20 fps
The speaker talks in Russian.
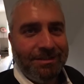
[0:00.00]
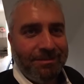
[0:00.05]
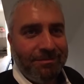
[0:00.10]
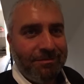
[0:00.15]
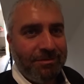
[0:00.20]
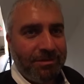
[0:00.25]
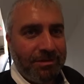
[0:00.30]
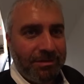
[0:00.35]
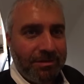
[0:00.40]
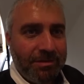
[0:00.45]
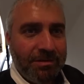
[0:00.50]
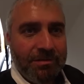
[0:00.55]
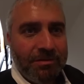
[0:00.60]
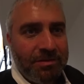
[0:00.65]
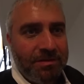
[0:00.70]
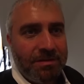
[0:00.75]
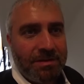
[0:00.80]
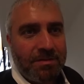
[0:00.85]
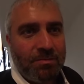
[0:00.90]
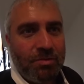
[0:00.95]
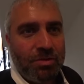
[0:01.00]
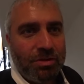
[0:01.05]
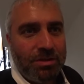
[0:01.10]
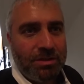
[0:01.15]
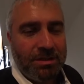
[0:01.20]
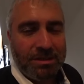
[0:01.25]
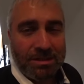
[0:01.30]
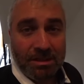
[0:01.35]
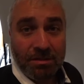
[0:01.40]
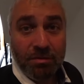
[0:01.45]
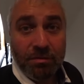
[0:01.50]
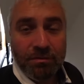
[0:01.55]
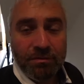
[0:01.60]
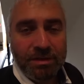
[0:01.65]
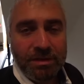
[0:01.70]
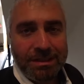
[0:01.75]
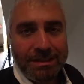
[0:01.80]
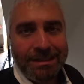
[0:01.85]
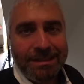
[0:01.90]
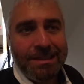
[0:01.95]
вот, всевозможные
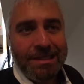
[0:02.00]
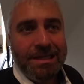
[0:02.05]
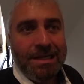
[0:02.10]
садовники.